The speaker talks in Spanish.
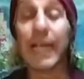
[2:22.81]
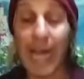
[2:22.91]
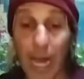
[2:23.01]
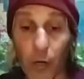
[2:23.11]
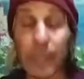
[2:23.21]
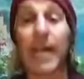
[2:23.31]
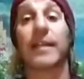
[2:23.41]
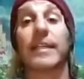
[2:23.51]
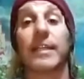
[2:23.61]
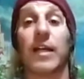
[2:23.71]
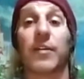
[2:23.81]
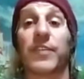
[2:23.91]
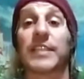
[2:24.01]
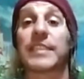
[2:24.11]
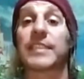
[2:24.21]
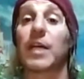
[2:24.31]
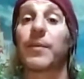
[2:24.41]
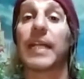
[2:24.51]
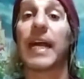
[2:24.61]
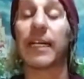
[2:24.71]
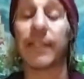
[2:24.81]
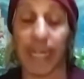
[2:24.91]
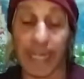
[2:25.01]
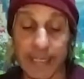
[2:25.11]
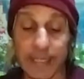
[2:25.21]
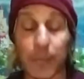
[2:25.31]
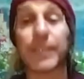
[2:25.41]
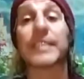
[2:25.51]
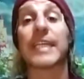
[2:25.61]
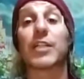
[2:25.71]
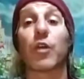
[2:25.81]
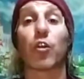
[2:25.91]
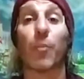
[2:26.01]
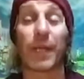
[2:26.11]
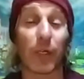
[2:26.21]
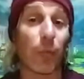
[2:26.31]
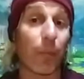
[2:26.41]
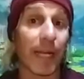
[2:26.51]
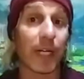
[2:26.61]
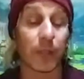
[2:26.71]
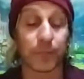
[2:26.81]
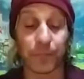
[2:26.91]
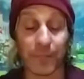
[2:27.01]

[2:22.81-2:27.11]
Ahora, en las fiestas de Navidad, la gente pensando en comprar un perro.